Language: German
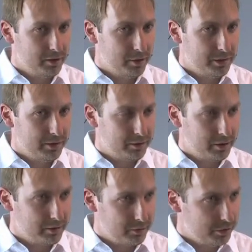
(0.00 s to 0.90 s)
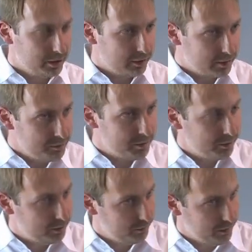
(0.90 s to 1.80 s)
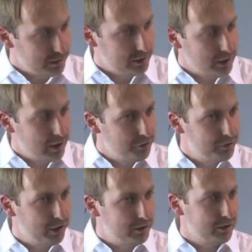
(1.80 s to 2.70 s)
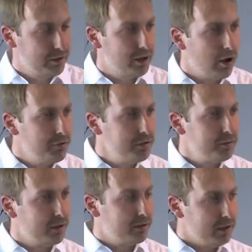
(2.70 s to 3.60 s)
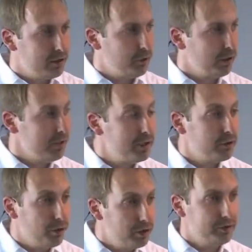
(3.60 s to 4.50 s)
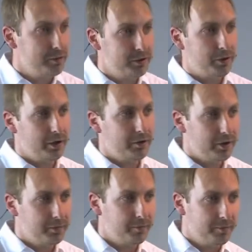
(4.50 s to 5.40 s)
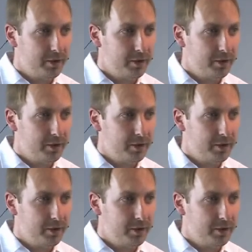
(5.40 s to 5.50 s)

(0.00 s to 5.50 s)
damit das, für die gesamte weitere Laufzeit das in Kauf nimmt, dass Änderungen immer teurer und immer teurer werden.